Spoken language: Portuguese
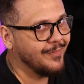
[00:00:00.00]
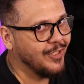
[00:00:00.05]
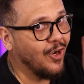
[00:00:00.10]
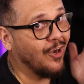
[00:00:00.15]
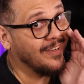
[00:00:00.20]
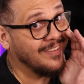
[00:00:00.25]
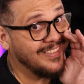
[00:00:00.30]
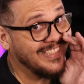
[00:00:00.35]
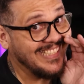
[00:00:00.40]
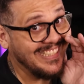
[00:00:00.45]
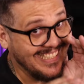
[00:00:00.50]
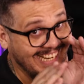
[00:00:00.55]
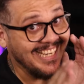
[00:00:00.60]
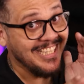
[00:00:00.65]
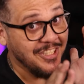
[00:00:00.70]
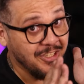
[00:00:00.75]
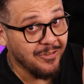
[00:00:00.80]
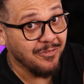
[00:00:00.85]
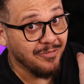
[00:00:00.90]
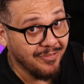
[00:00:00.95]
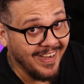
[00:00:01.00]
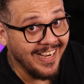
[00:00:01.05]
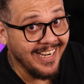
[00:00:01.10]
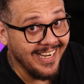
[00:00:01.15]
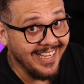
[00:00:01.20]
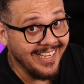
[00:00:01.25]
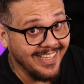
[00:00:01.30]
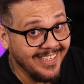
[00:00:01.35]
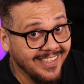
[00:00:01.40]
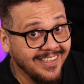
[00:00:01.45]
E ó, já te
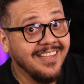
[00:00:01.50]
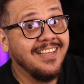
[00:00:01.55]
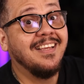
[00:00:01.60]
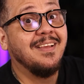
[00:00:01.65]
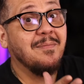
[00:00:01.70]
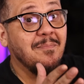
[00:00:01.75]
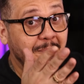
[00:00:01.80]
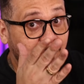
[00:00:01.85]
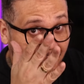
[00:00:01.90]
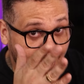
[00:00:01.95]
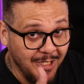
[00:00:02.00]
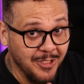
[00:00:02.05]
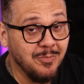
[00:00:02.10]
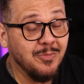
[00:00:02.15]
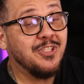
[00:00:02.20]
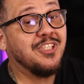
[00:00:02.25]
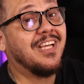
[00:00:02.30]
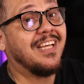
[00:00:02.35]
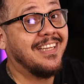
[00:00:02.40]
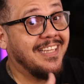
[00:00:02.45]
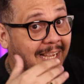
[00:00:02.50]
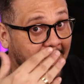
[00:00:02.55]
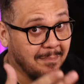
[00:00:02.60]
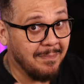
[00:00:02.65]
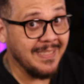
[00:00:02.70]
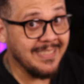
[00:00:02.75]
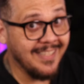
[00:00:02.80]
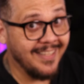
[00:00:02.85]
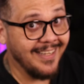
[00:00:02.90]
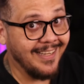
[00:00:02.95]
falei, mesmo que já tenha
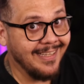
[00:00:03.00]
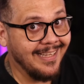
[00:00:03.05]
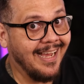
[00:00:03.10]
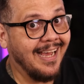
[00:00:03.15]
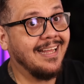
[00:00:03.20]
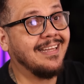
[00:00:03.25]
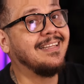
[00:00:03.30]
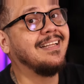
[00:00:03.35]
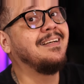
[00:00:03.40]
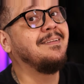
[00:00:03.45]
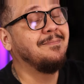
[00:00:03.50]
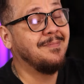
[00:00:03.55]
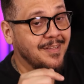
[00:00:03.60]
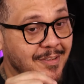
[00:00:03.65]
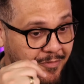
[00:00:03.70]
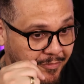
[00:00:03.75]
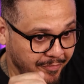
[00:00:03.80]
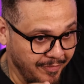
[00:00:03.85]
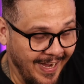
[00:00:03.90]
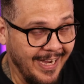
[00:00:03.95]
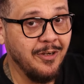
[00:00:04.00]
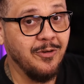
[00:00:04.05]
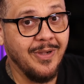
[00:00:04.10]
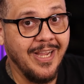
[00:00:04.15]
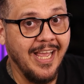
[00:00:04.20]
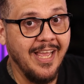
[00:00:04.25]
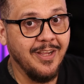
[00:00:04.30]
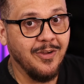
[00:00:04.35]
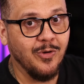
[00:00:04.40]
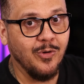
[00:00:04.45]
passado a data, vai no
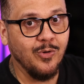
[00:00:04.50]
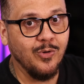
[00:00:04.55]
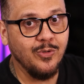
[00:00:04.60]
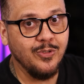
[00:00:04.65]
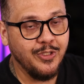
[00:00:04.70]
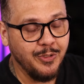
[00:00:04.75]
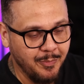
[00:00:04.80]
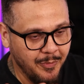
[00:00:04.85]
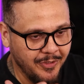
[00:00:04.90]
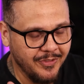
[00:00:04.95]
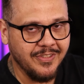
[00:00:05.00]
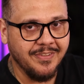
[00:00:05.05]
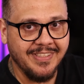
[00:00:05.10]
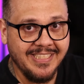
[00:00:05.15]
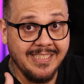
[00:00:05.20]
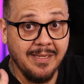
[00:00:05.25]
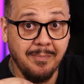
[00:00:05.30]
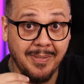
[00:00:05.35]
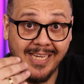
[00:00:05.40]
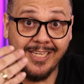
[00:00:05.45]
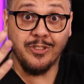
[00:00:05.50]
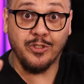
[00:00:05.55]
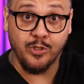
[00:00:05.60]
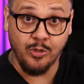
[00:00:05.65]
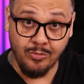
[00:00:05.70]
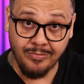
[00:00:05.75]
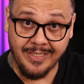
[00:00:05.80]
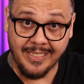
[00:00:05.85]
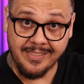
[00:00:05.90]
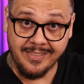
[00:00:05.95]
QR Code porque você vai saber as
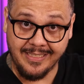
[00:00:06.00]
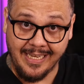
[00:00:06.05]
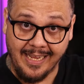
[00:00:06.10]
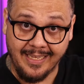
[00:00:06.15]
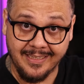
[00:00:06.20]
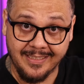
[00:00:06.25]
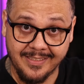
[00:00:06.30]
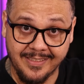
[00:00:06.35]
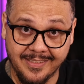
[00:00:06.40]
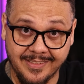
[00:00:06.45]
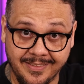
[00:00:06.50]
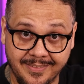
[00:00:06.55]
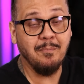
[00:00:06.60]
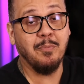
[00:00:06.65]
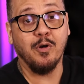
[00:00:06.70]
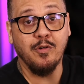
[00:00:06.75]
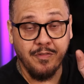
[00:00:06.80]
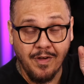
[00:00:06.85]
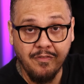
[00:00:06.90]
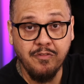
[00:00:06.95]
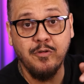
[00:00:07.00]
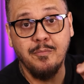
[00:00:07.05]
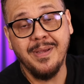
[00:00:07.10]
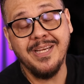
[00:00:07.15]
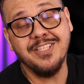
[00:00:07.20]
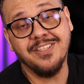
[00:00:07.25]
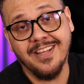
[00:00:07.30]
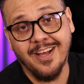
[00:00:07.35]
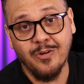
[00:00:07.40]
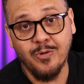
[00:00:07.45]
outras datas. Provavelmente
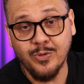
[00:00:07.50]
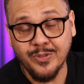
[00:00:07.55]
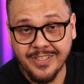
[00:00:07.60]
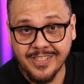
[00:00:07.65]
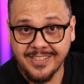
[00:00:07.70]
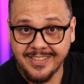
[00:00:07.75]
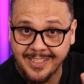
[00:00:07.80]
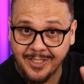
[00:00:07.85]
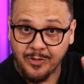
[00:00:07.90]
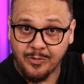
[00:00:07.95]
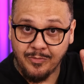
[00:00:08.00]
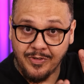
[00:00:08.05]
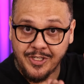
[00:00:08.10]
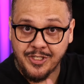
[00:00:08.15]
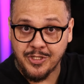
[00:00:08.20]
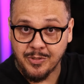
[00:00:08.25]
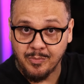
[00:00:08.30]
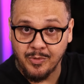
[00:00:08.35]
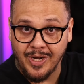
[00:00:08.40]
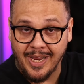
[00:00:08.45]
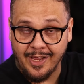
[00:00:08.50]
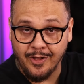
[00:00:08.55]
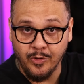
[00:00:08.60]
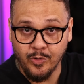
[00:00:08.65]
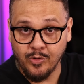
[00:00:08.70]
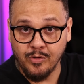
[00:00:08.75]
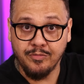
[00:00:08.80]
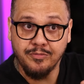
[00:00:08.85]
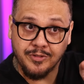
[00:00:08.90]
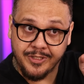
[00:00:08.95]
está acontecendo um vestibular
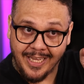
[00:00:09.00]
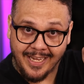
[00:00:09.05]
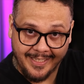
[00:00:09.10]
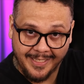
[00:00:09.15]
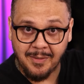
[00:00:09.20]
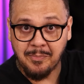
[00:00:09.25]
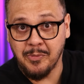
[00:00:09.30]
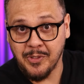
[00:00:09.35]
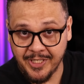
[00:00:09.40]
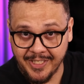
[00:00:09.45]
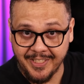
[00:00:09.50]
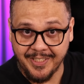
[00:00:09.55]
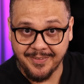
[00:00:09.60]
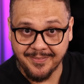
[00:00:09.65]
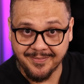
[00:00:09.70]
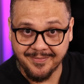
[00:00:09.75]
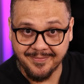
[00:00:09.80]
novo daqui a pouquinho.